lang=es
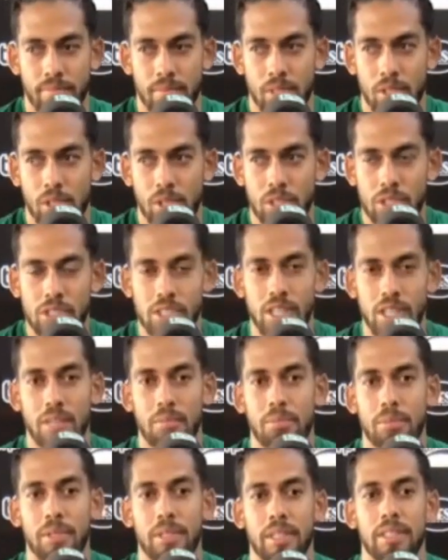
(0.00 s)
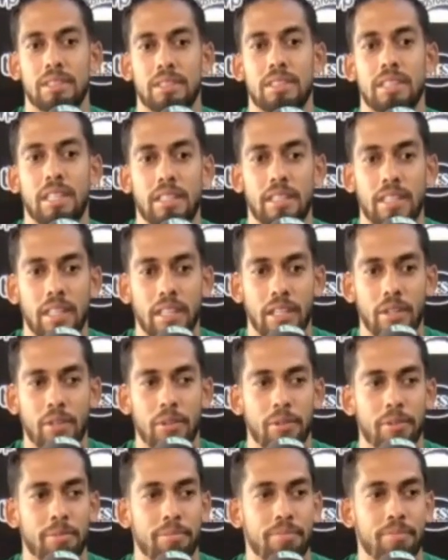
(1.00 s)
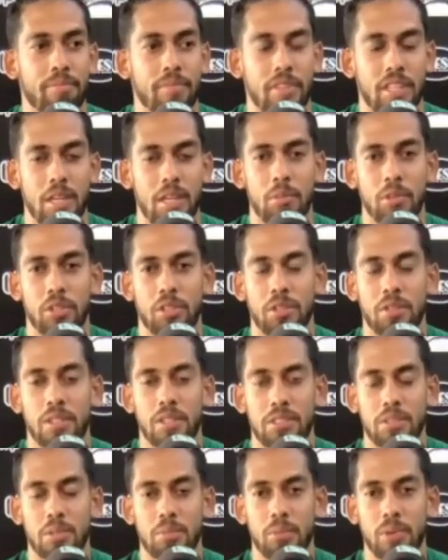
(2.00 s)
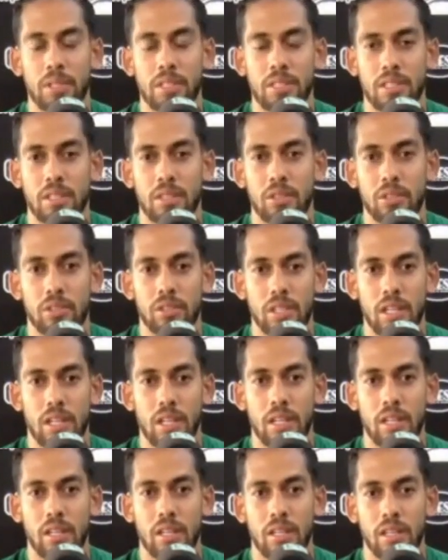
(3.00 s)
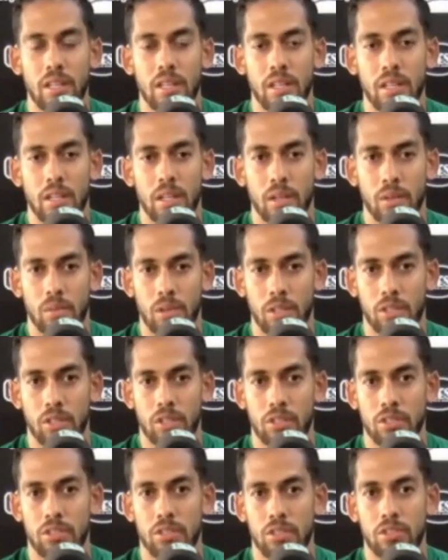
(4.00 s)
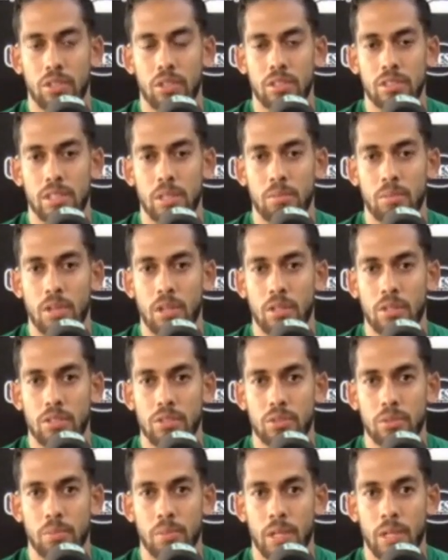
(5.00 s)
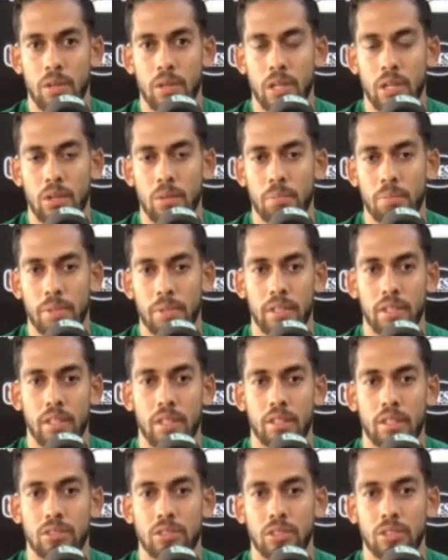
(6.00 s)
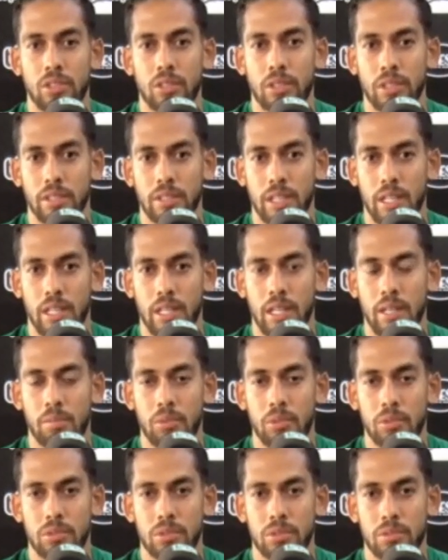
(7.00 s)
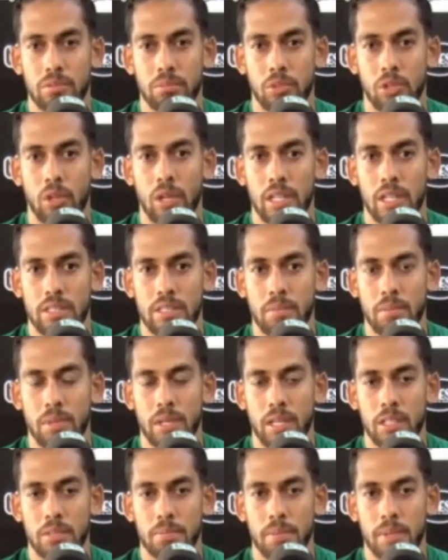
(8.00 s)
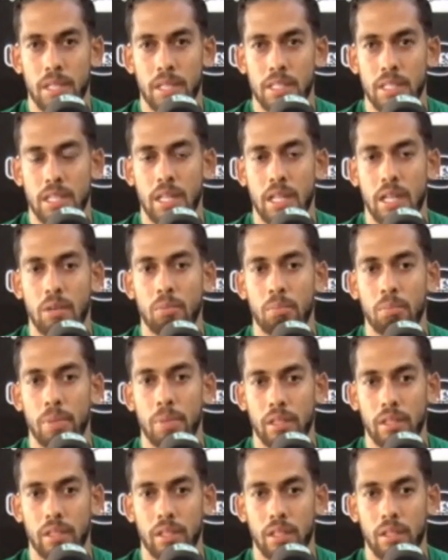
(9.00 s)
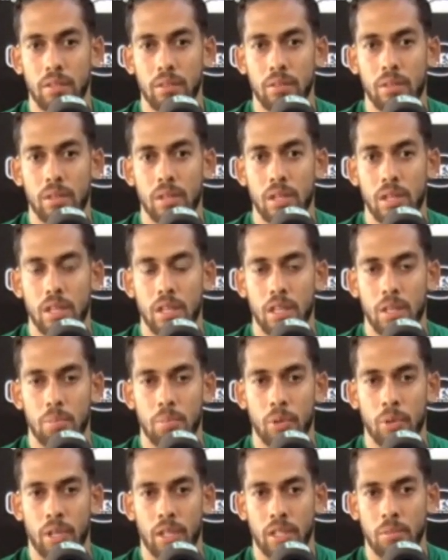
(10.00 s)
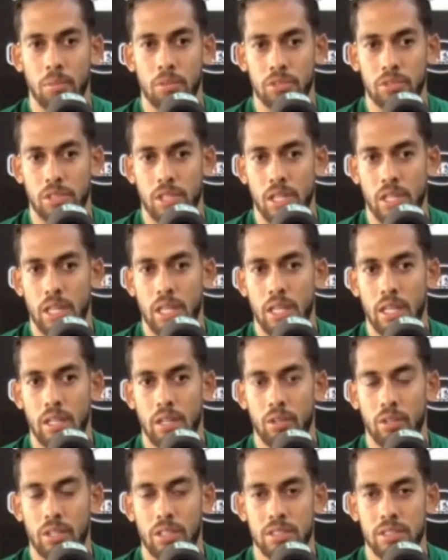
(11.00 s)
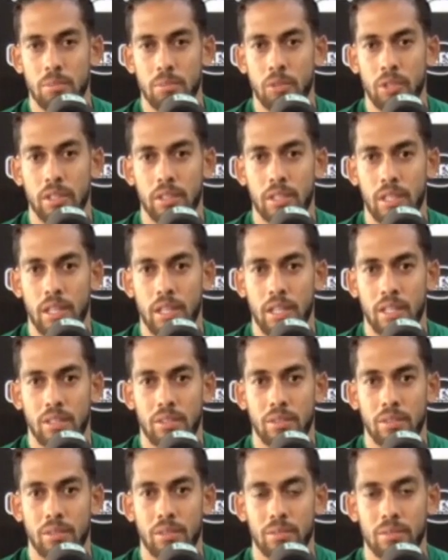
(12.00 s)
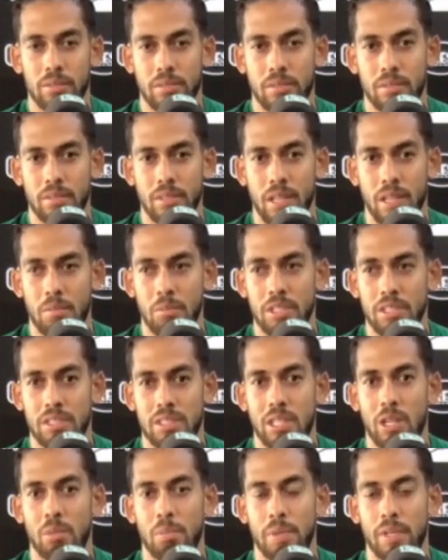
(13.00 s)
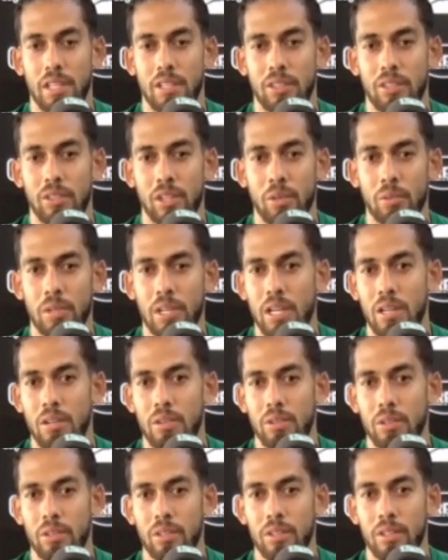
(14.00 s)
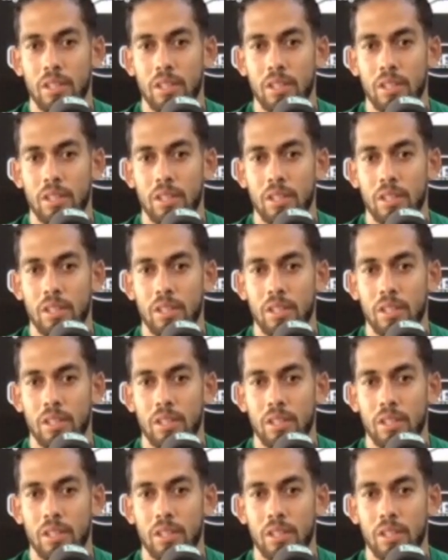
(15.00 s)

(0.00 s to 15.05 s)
José, pues, ¿qué te digo? ¿Qué motivación puedes encontrar cuando nosotros estamos acostumbrados a competir? Nosotros entrenamos todas las semanas para llegar a un partido y poder demostrar lo que estamos entrenando. Hemos estado pegándole a un cajón